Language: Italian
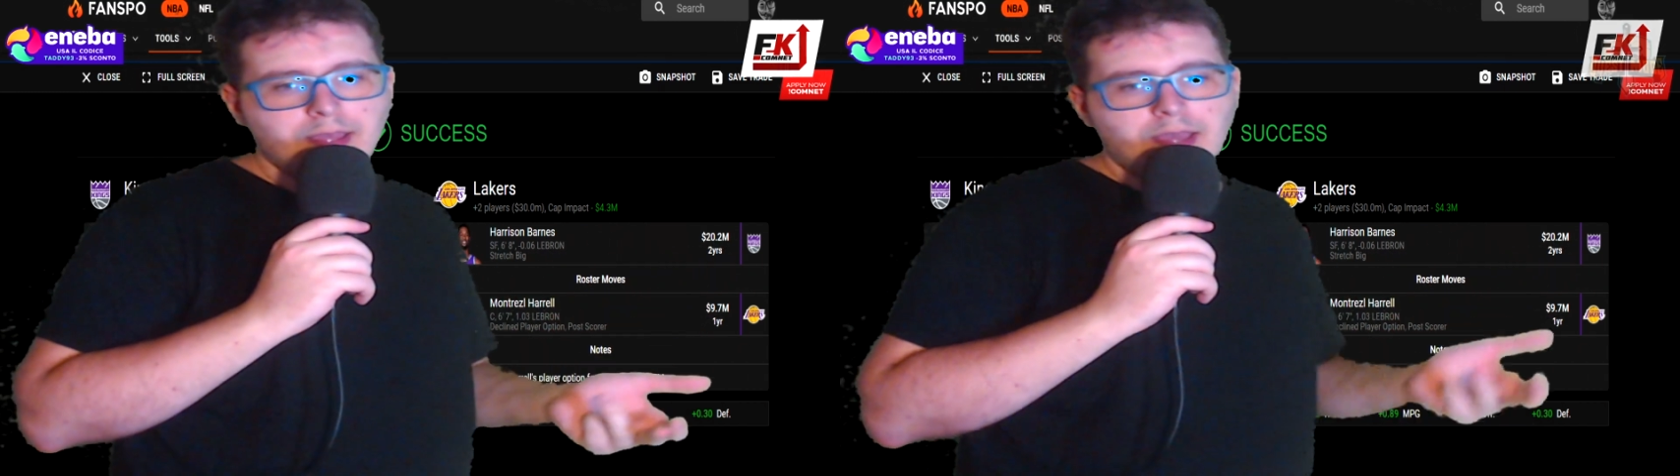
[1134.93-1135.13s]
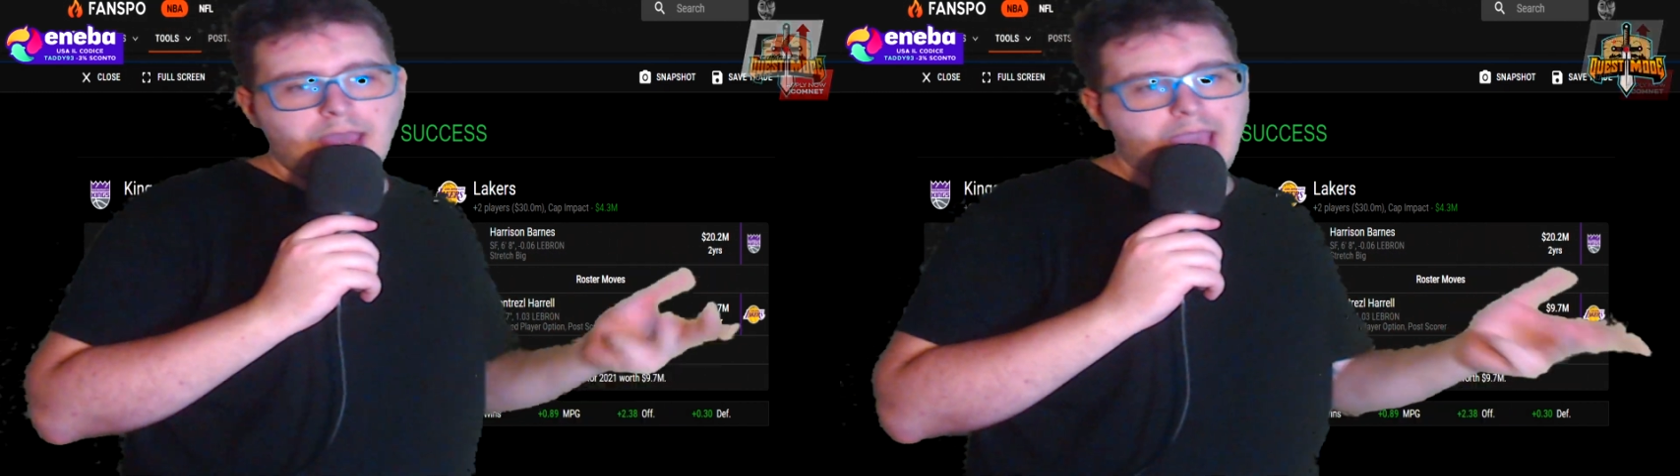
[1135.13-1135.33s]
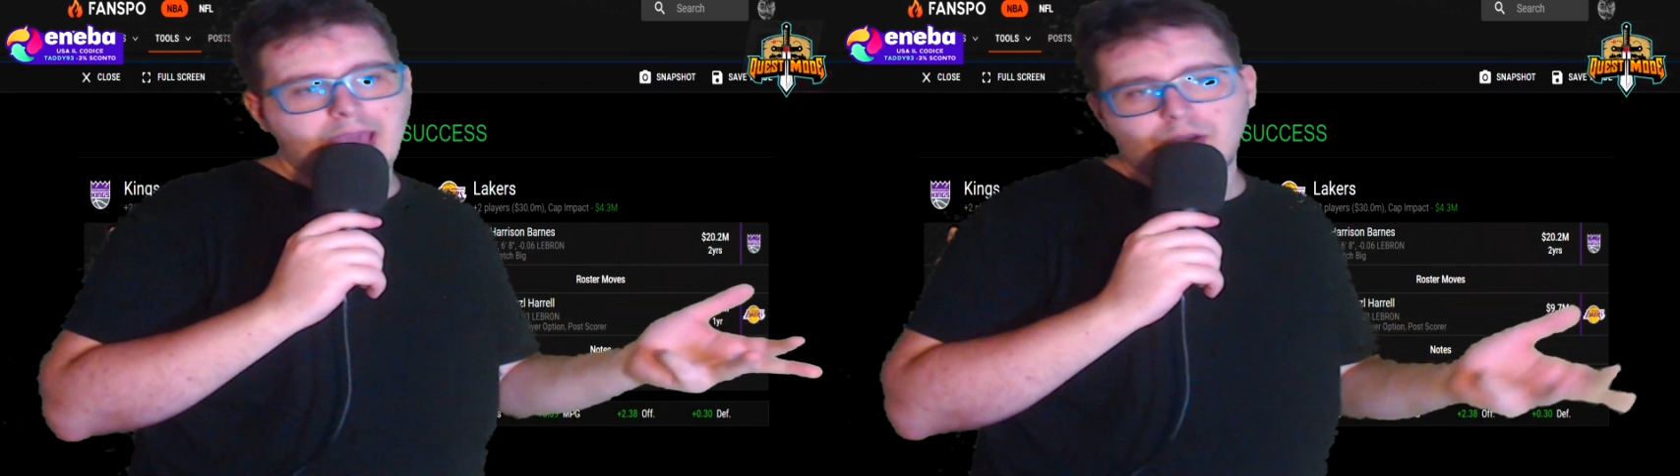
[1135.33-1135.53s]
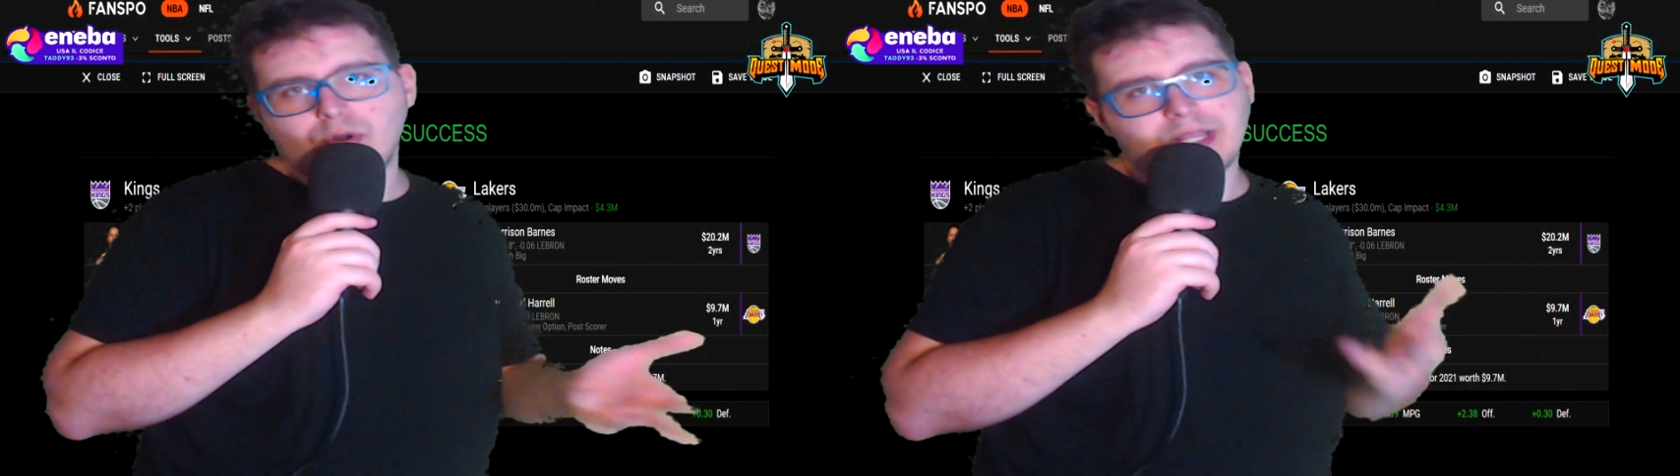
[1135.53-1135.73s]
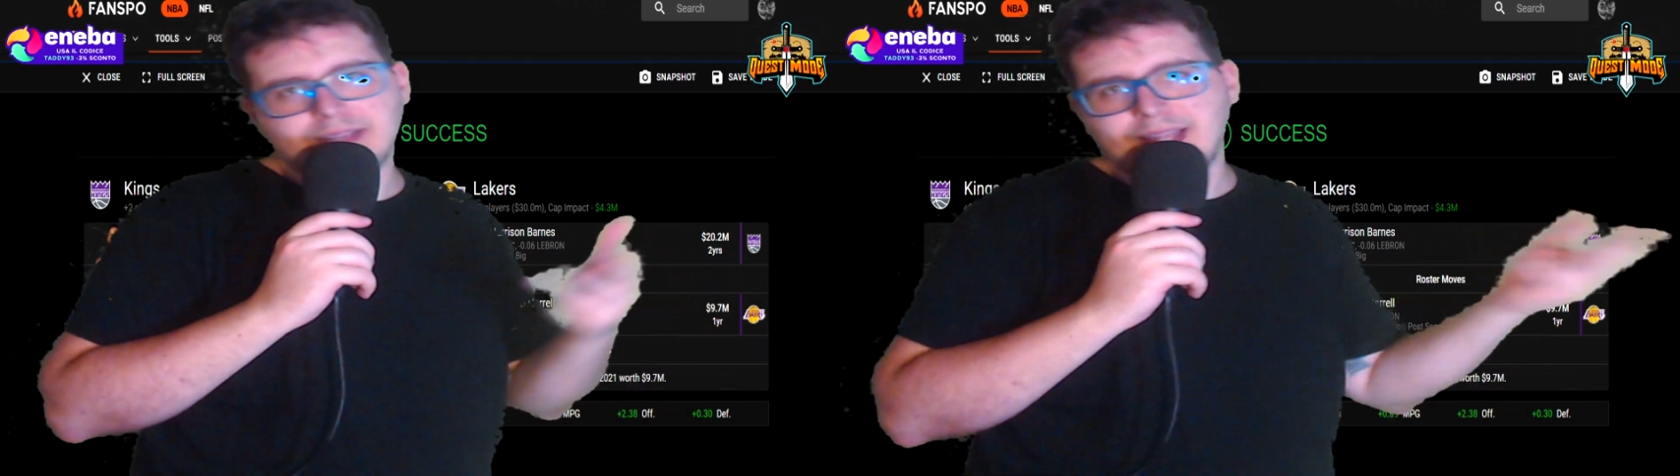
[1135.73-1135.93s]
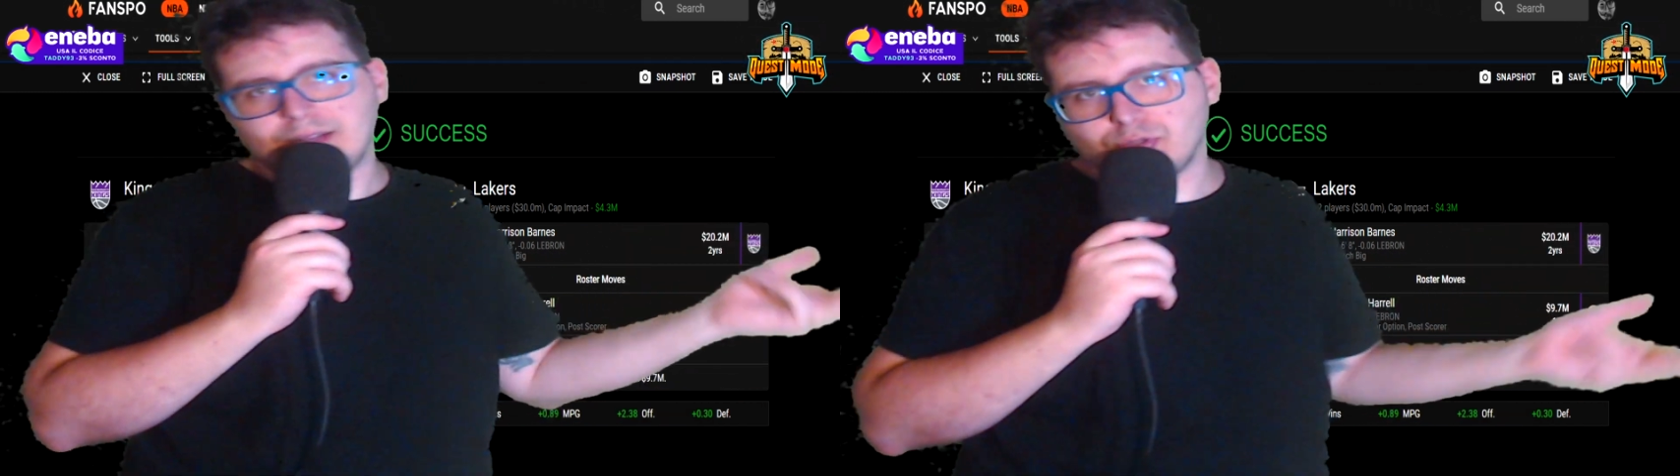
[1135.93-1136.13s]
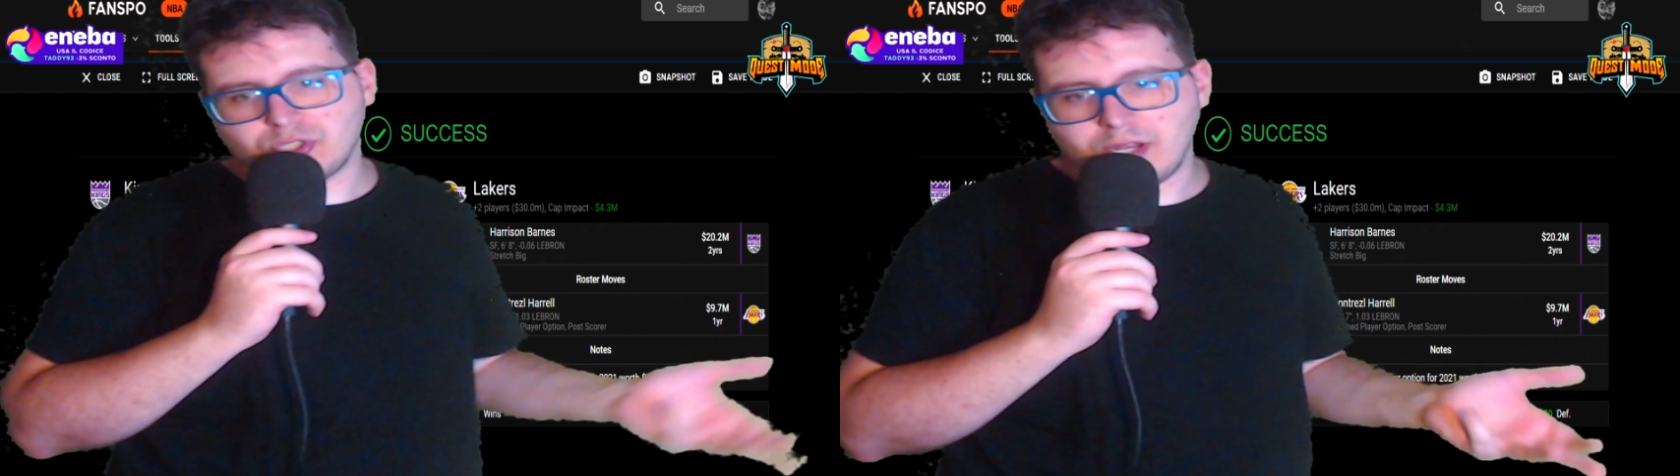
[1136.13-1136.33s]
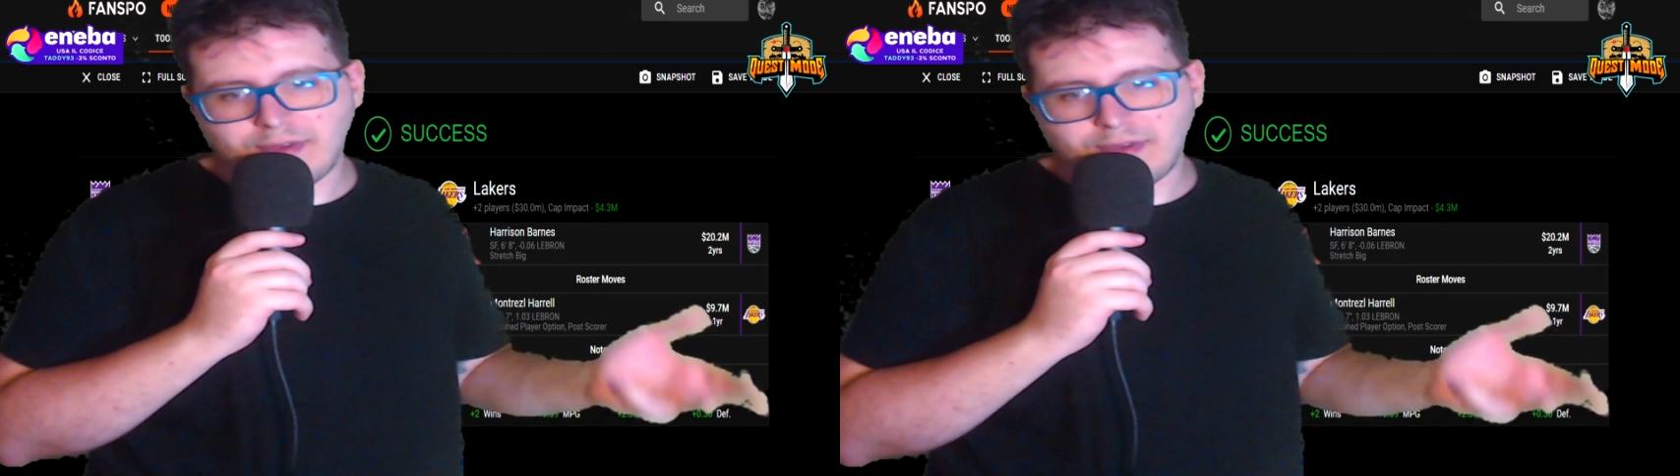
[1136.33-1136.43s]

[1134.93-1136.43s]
Errol che tanto se ne va